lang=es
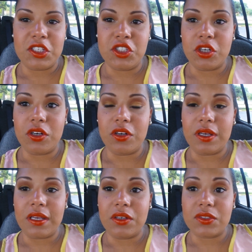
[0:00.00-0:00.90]

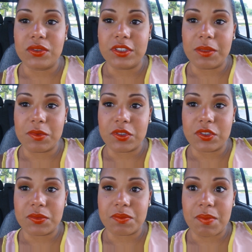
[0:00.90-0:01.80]
yo en los
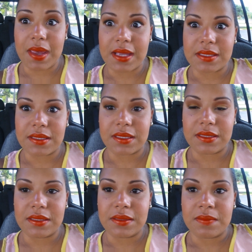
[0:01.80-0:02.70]
últimos
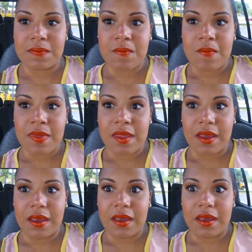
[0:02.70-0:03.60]
meses
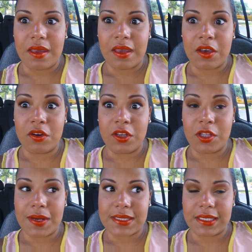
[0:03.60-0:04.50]
he
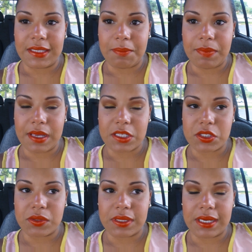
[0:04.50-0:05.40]
cogido bastante
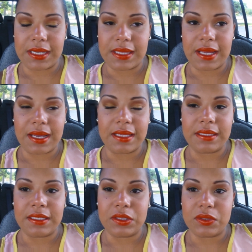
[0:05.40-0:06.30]
peso en
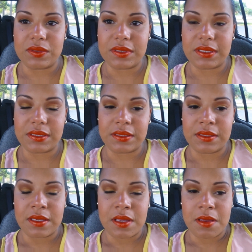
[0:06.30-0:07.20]
realidad,
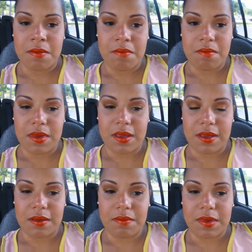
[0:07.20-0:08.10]
entonces
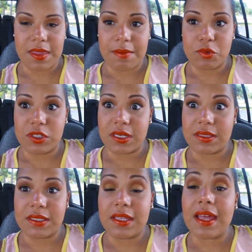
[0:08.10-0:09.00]
me, da mucha
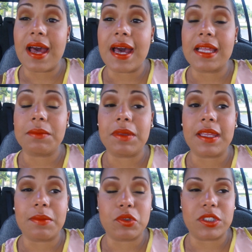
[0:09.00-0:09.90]
ansiedad,
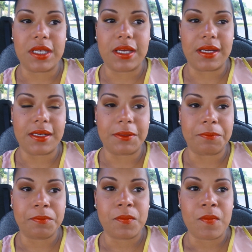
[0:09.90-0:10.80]
me da mucha,